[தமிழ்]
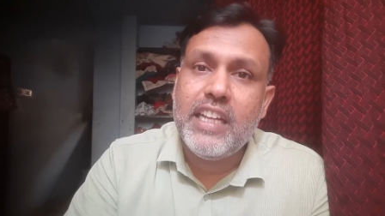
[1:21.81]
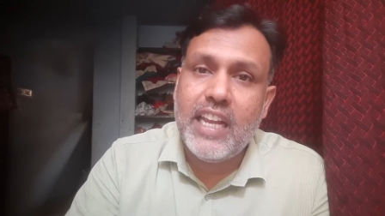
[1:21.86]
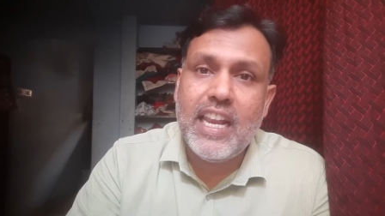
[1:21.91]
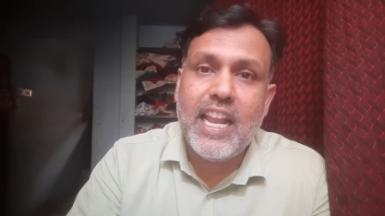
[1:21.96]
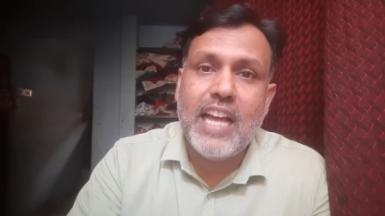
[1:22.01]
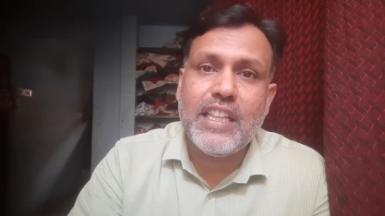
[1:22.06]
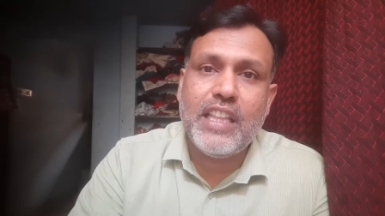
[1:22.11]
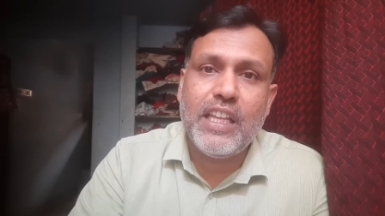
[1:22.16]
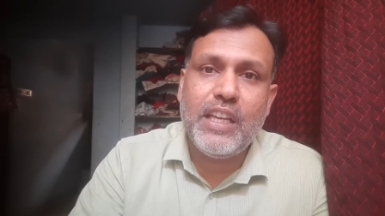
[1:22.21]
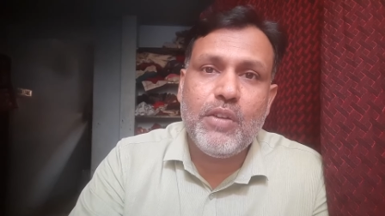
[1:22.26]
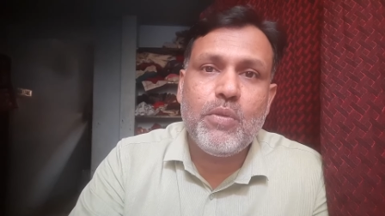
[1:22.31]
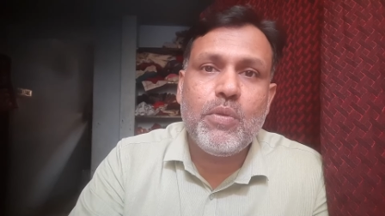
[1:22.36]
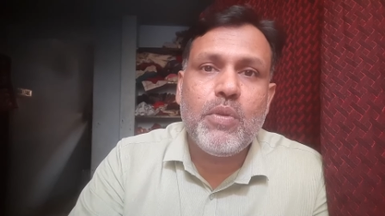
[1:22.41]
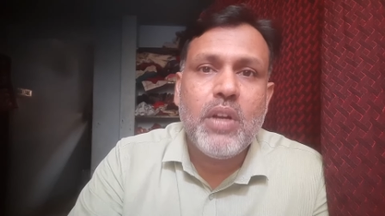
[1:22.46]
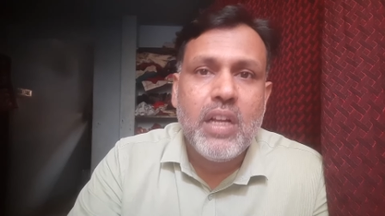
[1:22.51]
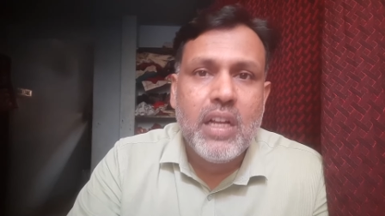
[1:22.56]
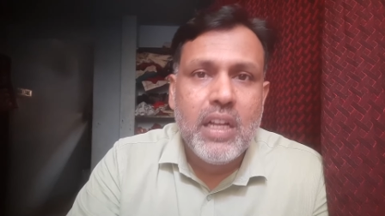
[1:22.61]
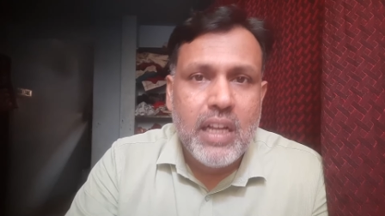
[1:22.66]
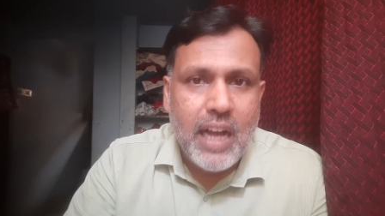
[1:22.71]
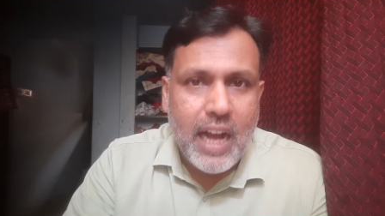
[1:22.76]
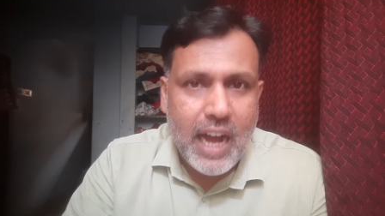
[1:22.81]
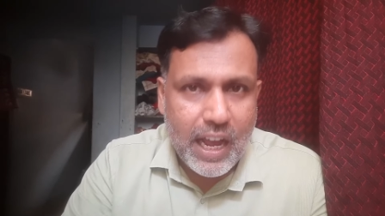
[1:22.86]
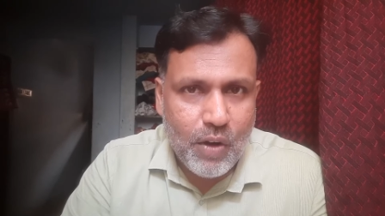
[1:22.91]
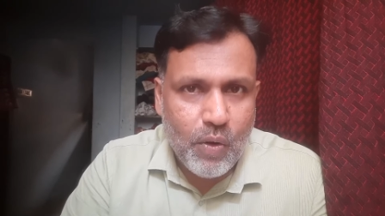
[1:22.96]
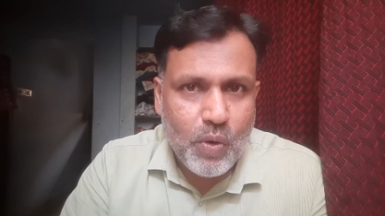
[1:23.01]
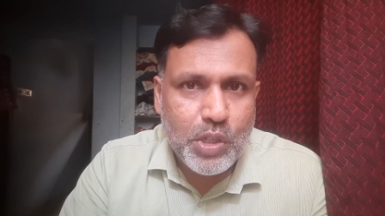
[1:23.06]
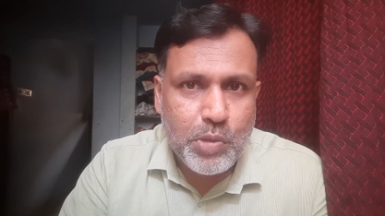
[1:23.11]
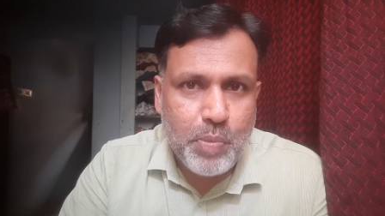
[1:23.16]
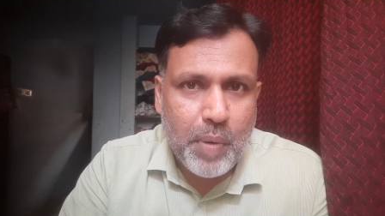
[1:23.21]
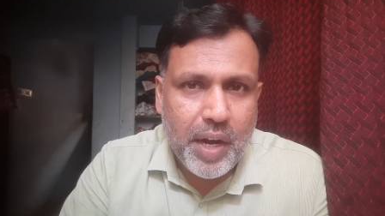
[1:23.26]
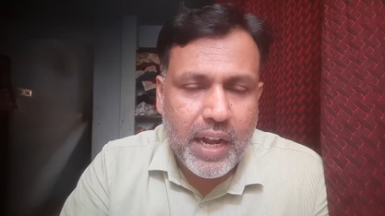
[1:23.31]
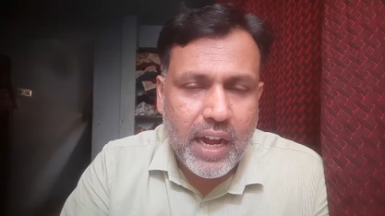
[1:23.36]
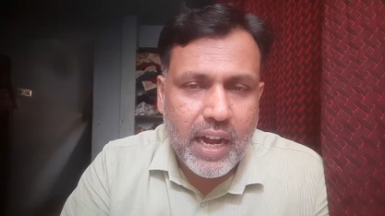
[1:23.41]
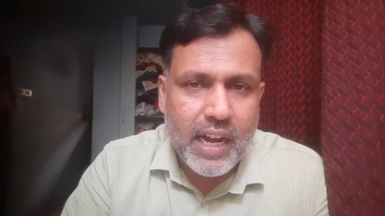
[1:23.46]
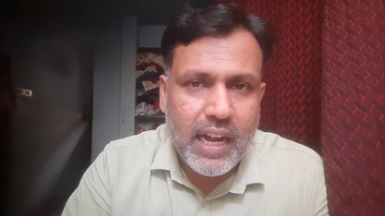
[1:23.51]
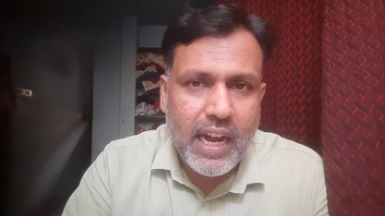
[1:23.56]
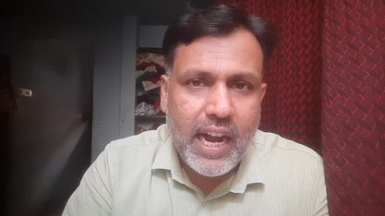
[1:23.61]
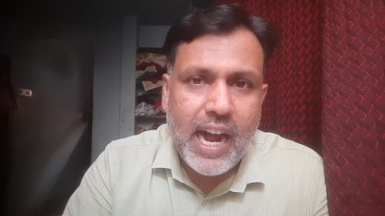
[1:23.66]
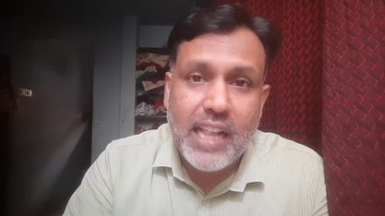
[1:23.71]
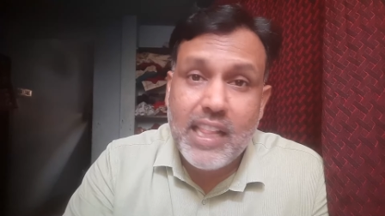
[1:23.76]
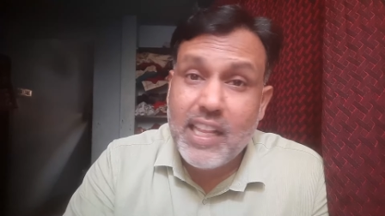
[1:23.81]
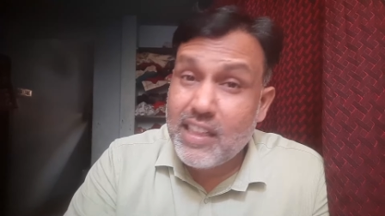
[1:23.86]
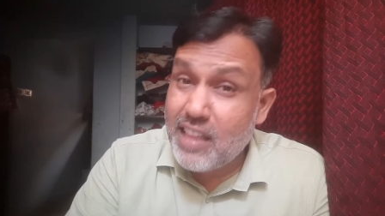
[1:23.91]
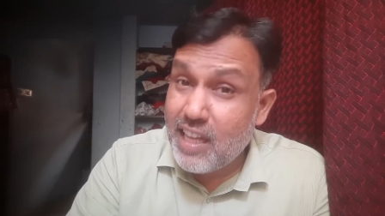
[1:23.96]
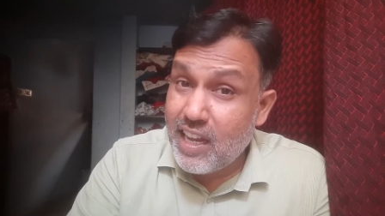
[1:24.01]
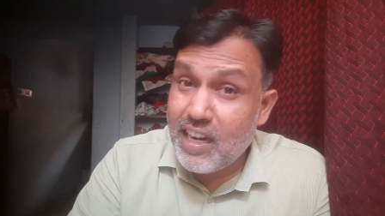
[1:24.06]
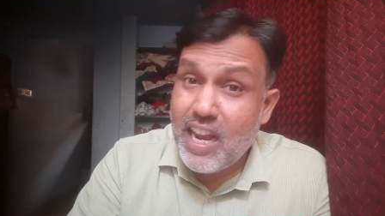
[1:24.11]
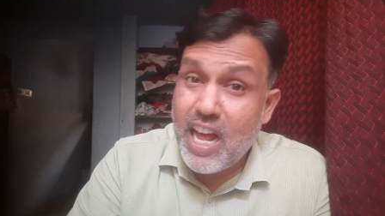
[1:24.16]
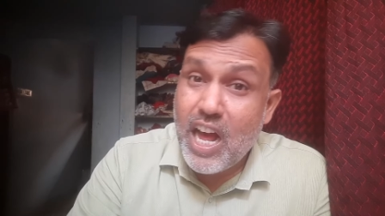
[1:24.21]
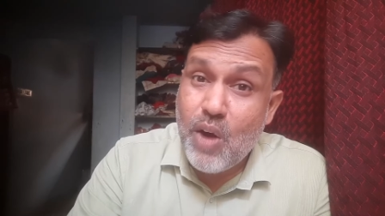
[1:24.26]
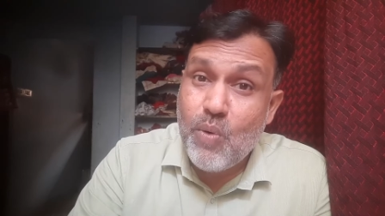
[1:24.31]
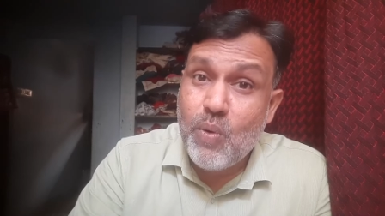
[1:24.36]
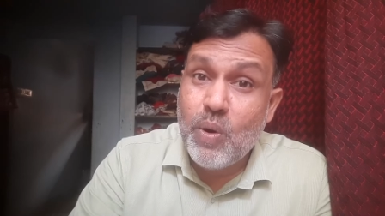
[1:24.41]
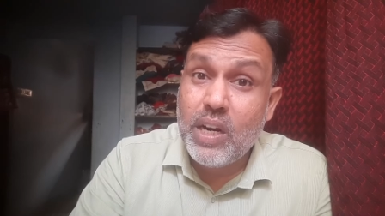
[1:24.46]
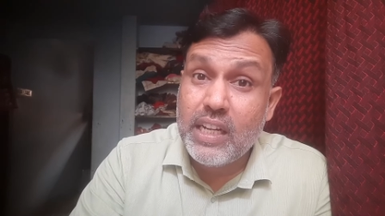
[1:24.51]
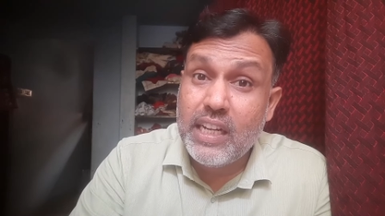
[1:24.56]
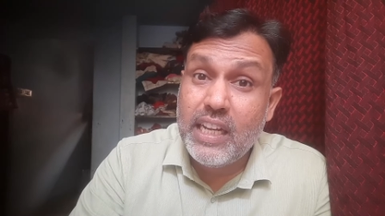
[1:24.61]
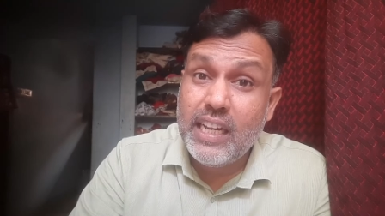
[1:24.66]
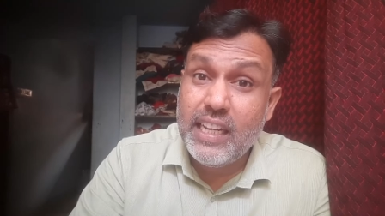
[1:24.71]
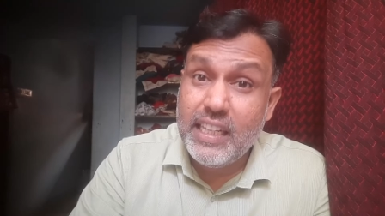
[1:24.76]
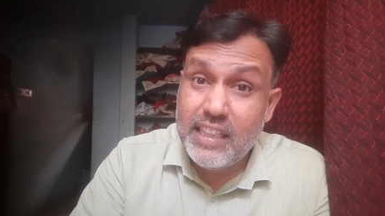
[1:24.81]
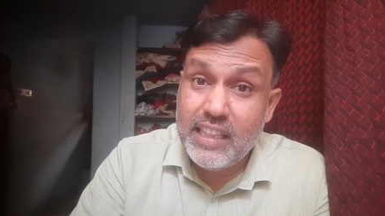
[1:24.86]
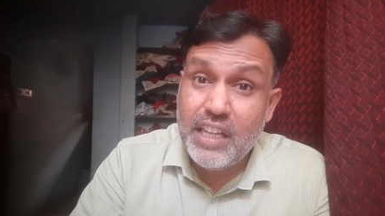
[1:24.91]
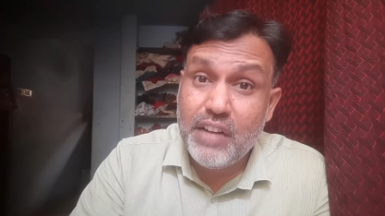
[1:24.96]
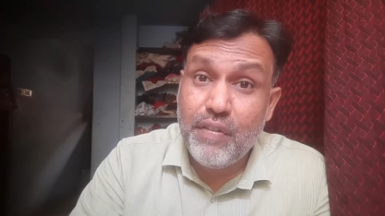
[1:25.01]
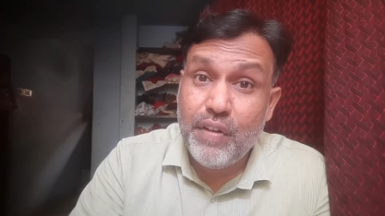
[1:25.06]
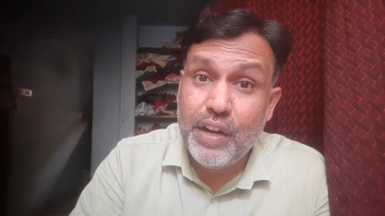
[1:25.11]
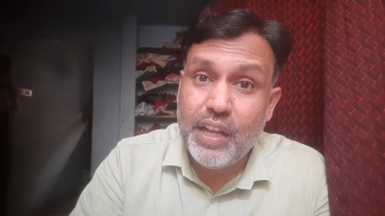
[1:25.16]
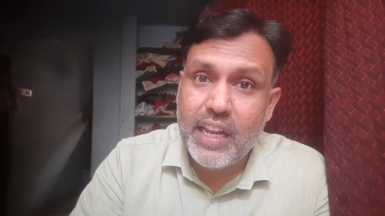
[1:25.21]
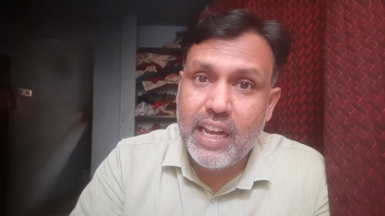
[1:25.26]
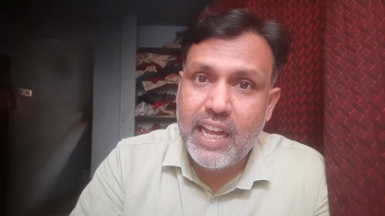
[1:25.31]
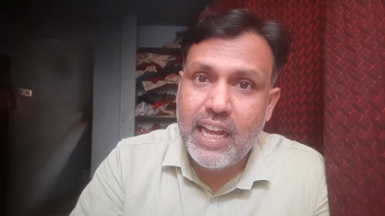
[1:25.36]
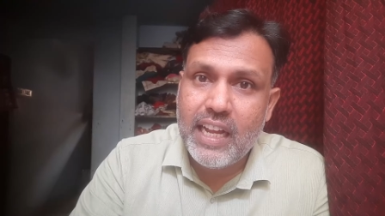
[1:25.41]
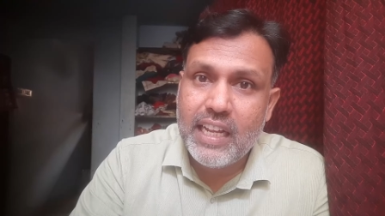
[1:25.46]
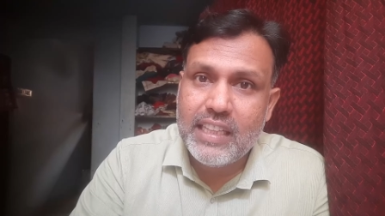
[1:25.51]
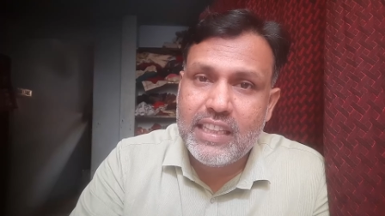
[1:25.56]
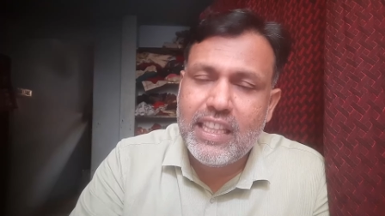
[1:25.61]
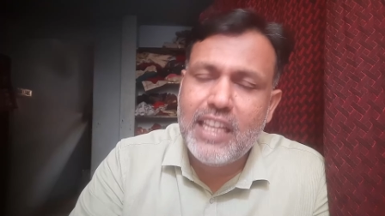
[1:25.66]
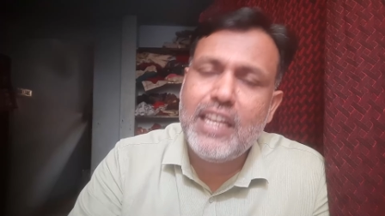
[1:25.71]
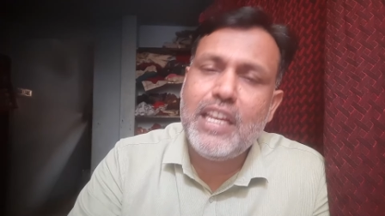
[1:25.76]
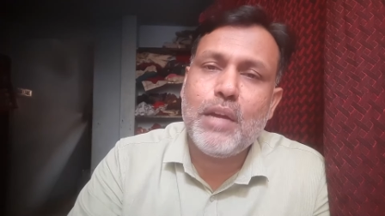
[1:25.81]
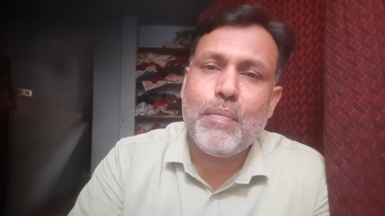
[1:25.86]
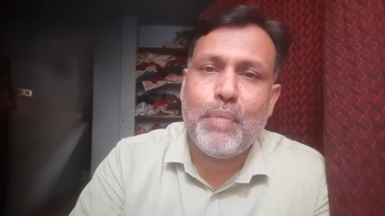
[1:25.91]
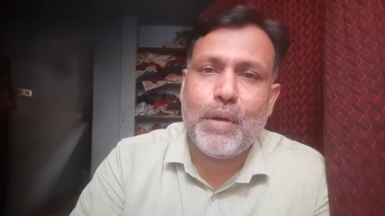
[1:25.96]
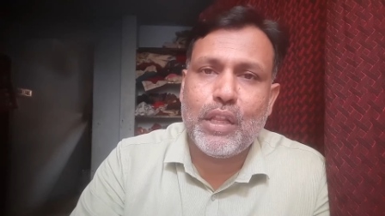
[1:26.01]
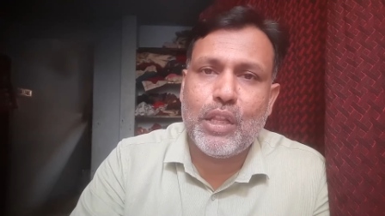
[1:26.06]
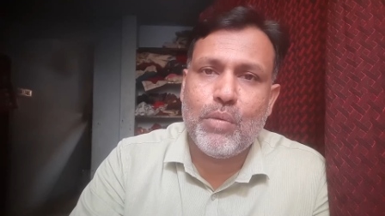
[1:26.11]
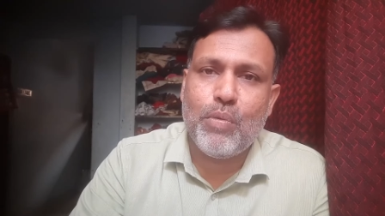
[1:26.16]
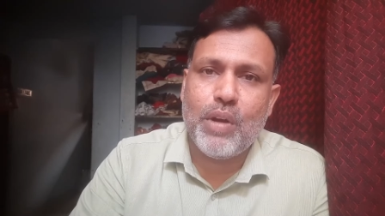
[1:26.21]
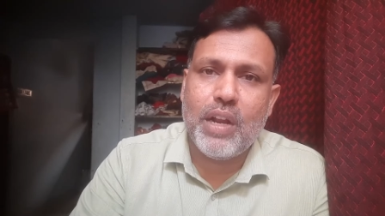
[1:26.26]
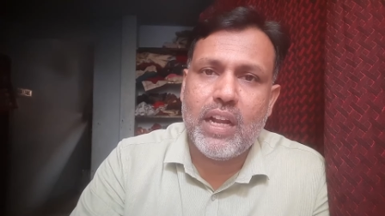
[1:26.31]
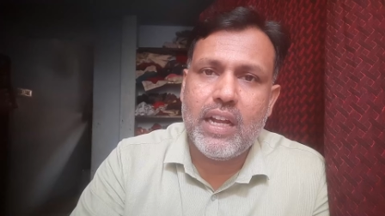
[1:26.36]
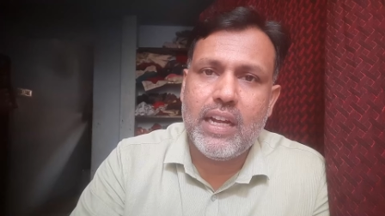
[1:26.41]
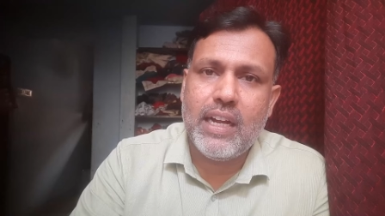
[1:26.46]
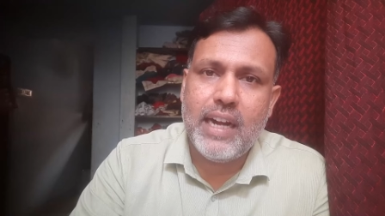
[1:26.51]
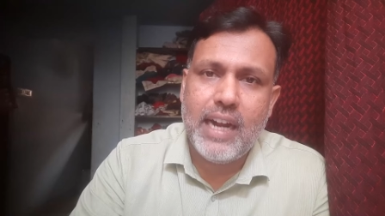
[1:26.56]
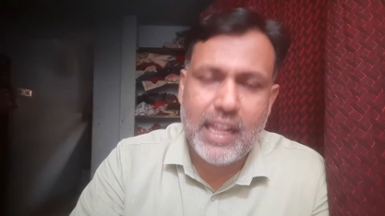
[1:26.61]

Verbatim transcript: எல்லாத்தையும் அனௌன்ஸ் பண்ணியிருக்காங்க அதைத்தான் நான் உங்களுக்கு இந்த வீடியோவில் தெரியப்படுத்த போகிறேன்